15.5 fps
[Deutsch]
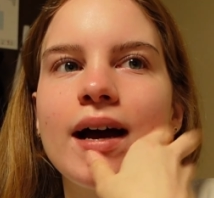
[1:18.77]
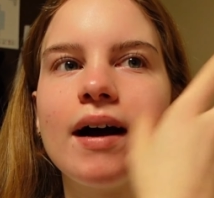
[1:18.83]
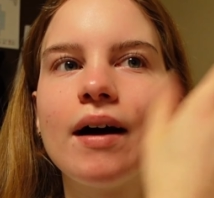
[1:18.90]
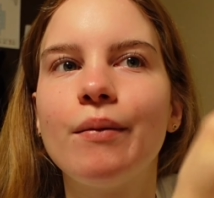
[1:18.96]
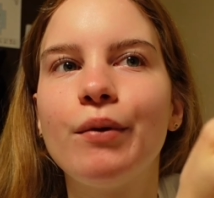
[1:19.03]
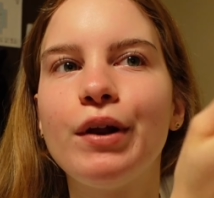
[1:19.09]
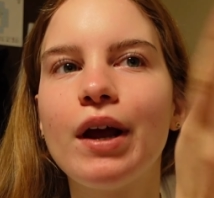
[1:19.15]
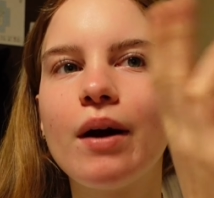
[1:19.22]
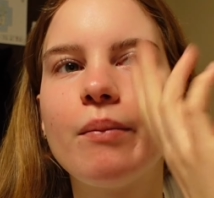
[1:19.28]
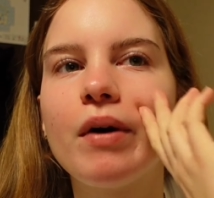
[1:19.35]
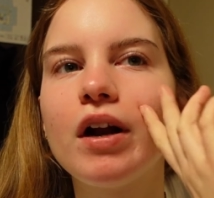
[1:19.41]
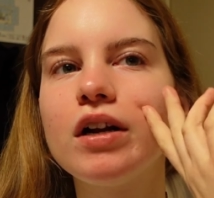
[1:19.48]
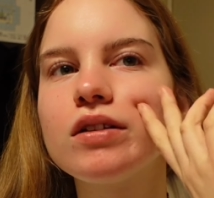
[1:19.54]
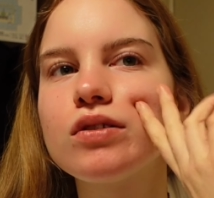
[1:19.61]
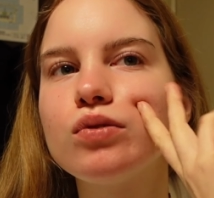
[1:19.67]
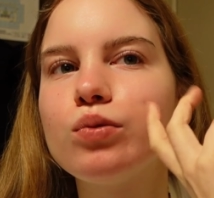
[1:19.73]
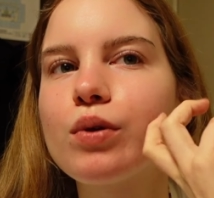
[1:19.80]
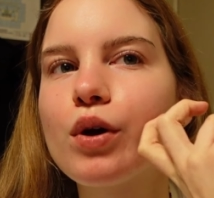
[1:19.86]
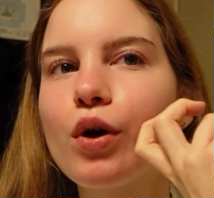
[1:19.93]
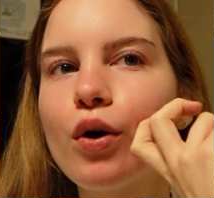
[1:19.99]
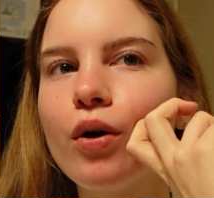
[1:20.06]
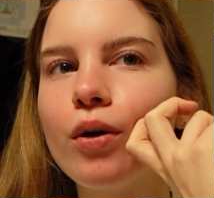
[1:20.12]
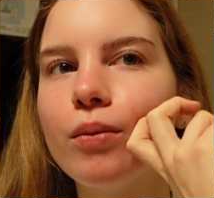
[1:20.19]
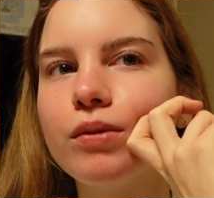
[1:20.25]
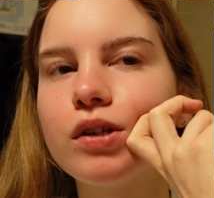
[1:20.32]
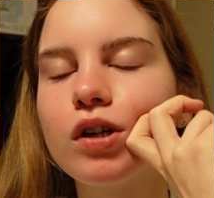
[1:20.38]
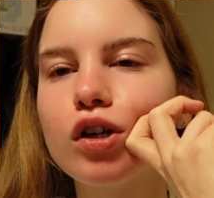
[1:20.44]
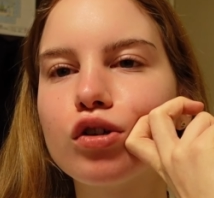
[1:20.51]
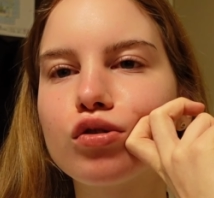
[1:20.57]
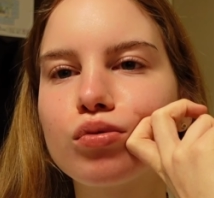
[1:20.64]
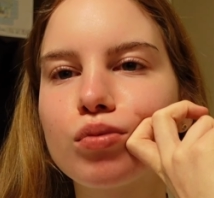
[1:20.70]
Aber die haben alles gut geräumt.
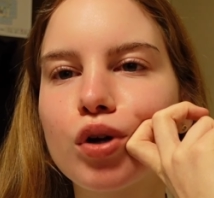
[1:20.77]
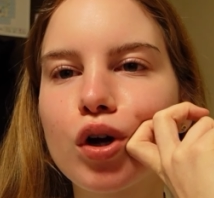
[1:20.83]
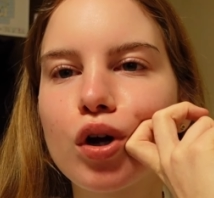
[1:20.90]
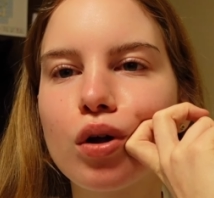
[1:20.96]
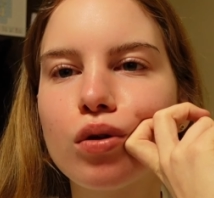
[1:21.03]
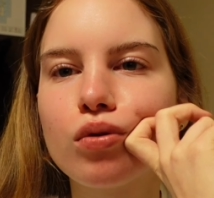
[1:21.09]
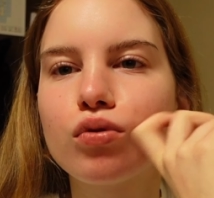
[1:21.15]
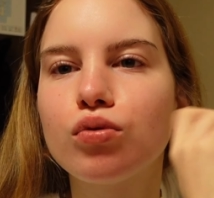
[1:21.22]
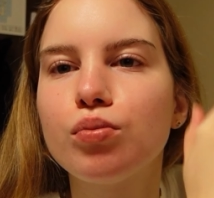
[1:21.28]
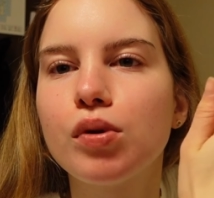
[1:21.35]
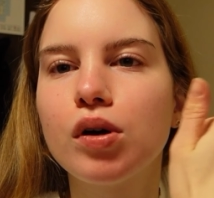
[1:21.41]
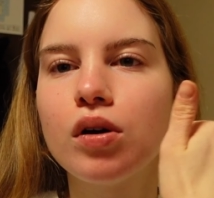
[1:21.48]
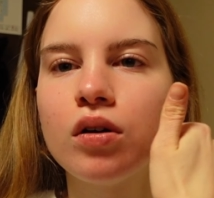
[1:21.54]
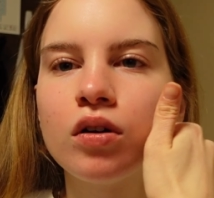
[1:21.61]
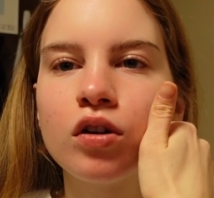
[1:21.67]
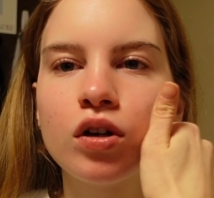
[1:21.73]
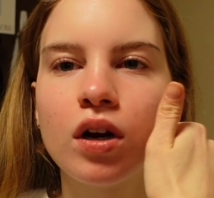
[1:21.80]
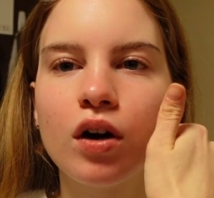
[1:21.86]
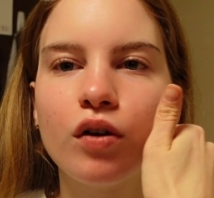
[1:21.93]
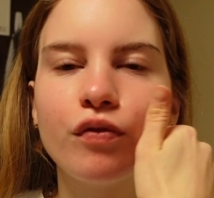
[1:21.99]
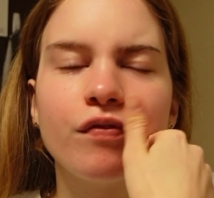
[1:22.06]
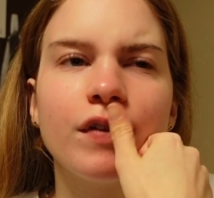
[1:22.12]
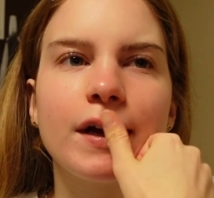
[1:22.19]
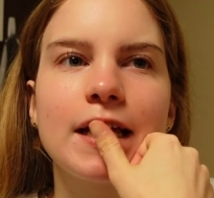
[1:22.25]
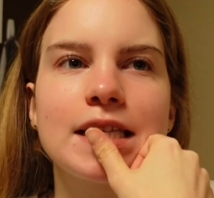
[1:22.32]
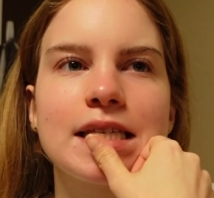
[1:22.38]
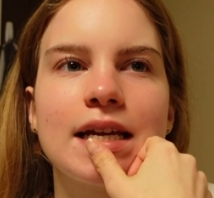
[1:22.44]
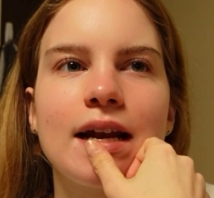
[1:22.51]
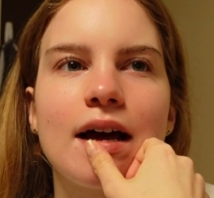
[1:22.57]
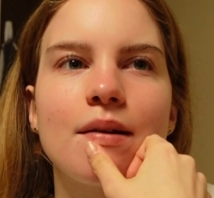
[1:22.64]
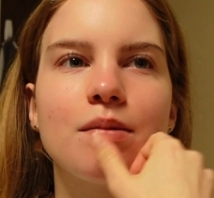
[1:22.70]
Also man kann super laufen. Weil
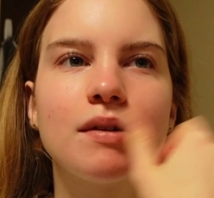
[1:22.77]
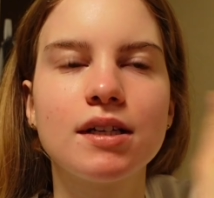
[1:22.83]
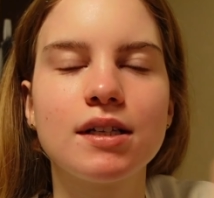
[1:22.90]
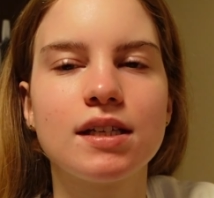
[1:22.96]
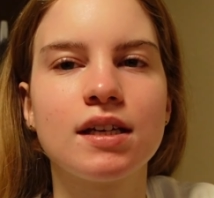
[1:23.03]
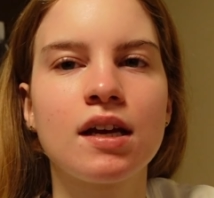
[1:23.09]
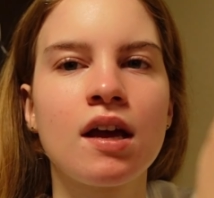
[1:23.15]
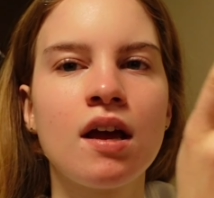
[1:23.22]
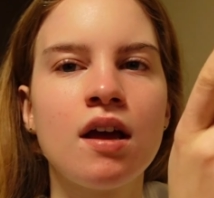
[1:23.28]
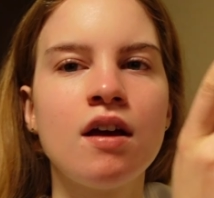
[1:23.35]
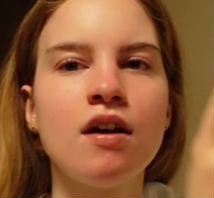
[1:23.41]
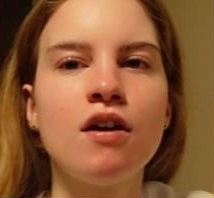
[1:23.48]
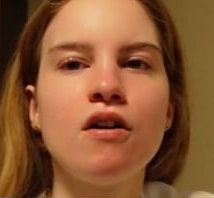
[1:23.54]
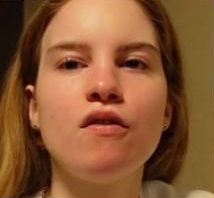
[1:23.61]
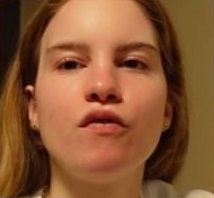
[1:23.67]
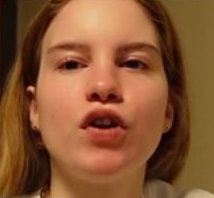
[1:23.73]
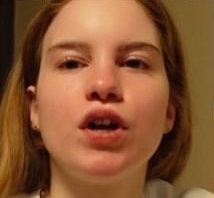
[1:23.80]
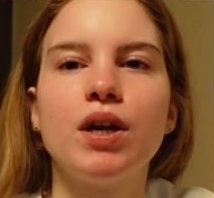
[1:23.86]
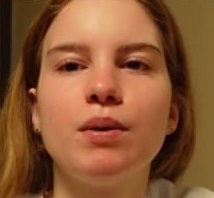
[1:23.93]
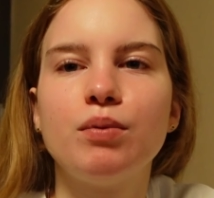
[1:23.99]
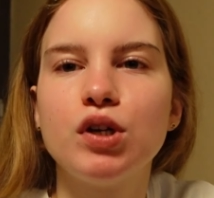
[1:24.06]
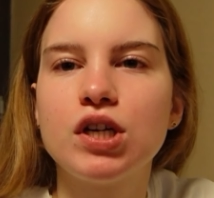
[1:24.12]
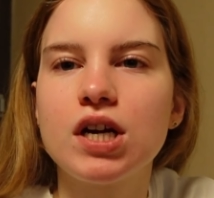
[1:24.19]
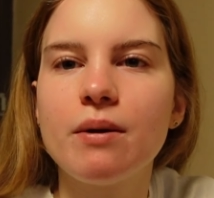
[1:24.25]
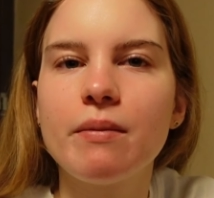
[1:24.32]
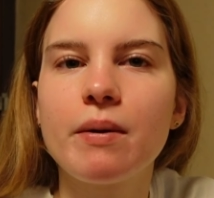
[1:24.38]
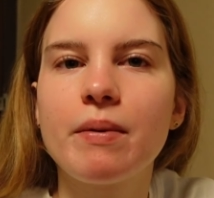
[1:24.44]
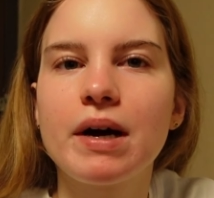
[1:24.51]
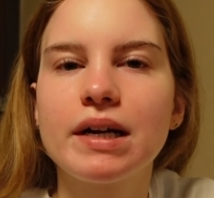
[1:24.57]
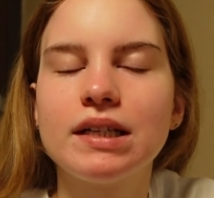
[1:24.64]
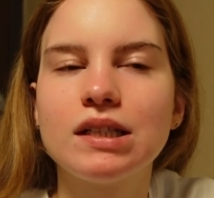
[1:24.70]
gestern Abend, als ich von der
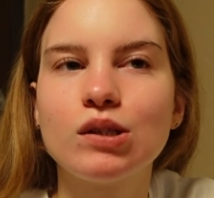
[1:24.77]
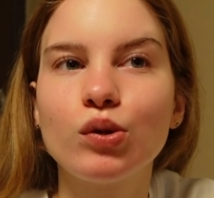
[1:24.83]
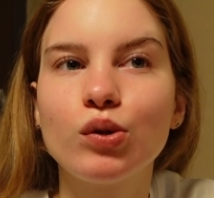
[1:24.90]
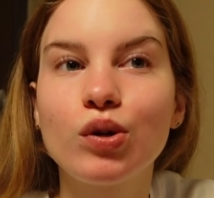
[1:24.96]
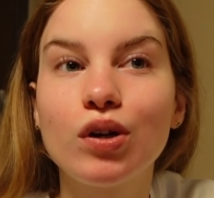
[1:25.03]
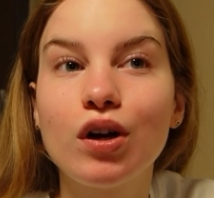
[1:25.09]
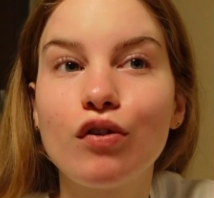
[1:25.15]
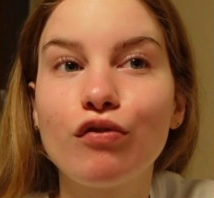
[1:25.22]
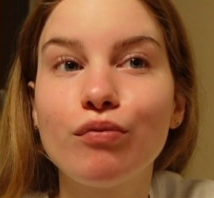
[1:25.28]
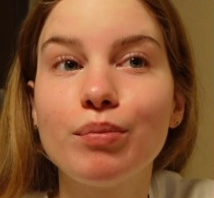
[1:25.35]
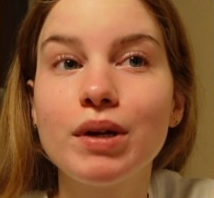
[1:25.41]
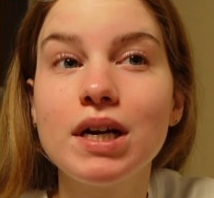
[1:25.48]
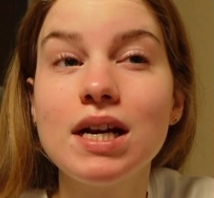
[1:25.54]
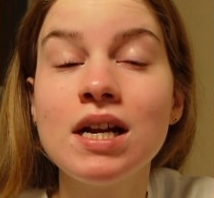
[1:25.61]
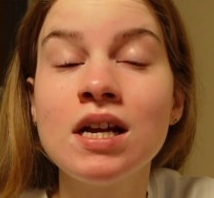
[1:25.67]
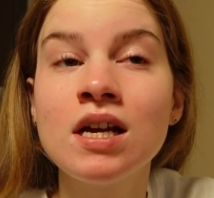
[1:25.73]
Pyjama-Party zurückgelaufen bin,